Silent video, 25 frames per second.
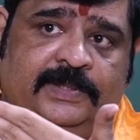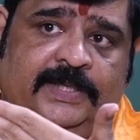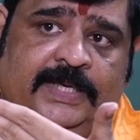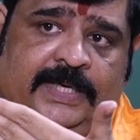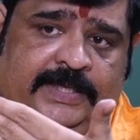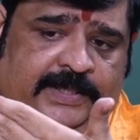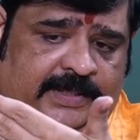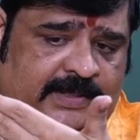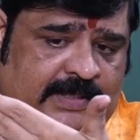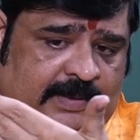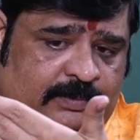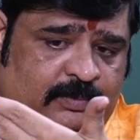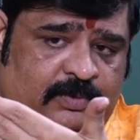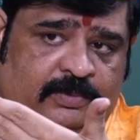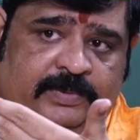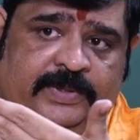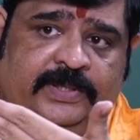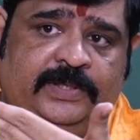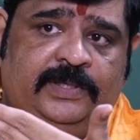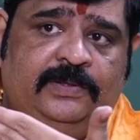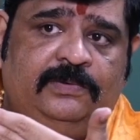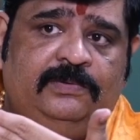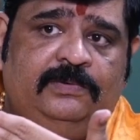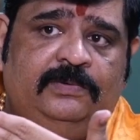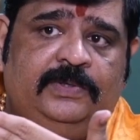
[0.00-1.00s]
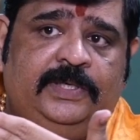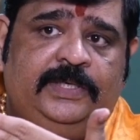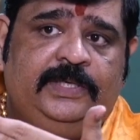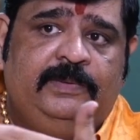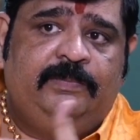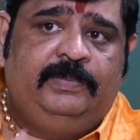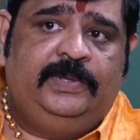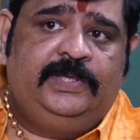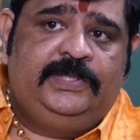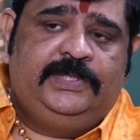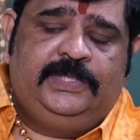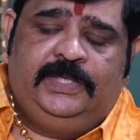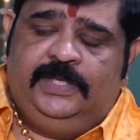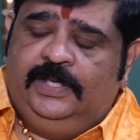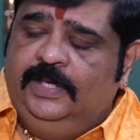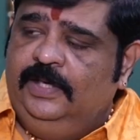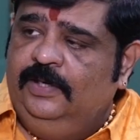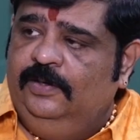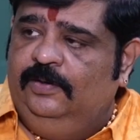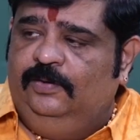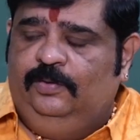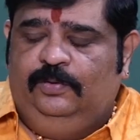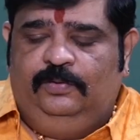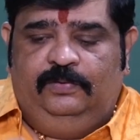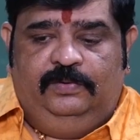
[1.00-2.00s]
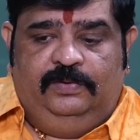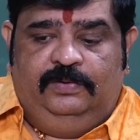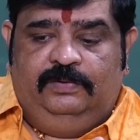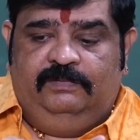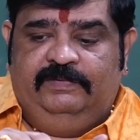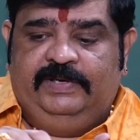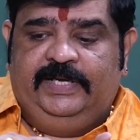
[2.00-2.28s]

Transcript: వీడు అన్ని తప్పులు పెట్టినట్టు అని చెప్పేసి నువ్వు